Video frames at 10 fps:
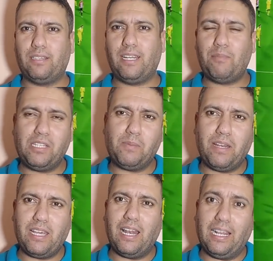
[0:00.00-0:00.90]
انا
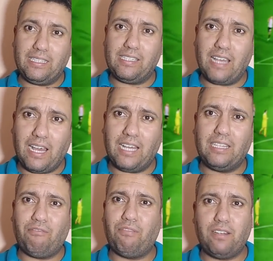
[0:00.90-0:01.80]
بالنسبه لي لحد الساعه
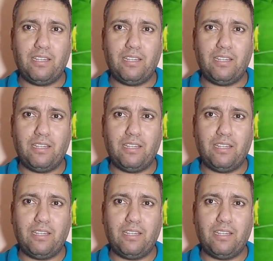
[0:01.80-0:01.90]
هدف